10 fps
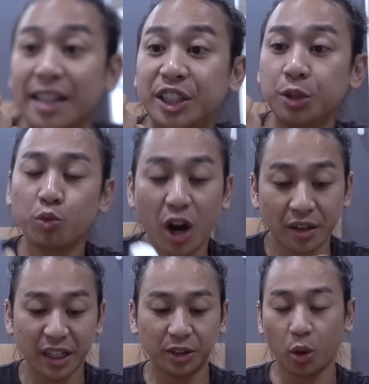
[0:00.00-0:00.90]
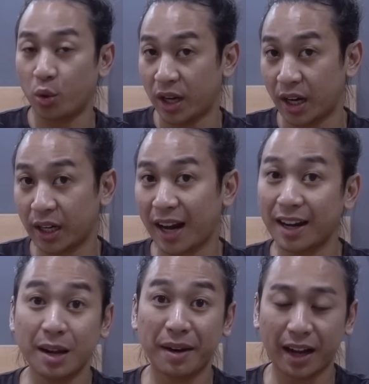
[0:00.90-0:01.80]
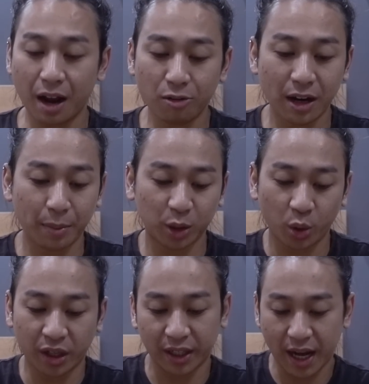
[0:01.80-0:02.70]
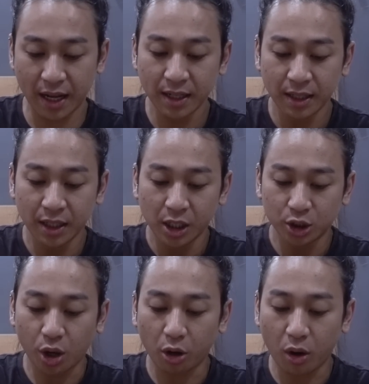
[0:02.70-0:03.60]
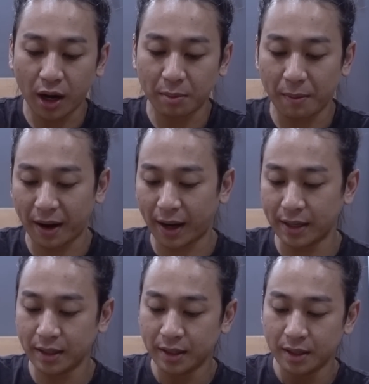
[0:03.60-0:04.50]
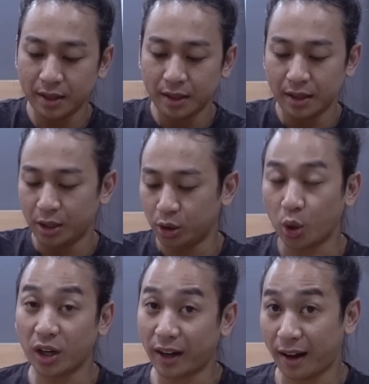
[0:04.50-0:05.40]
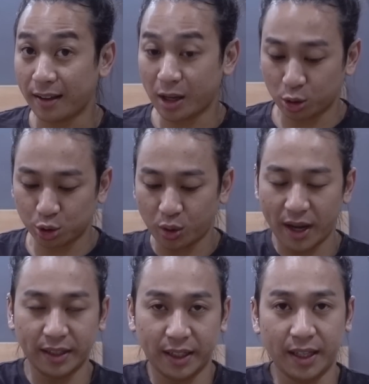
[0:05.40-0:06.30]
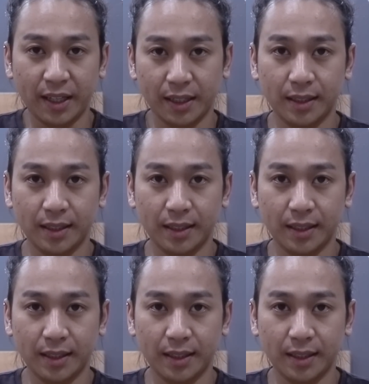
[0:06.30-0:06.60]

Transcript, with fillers: Hydrium Watery Toner karena di mereka aku nggak dapet tonernya so aku akan memakai toner yang lagi aku suka ini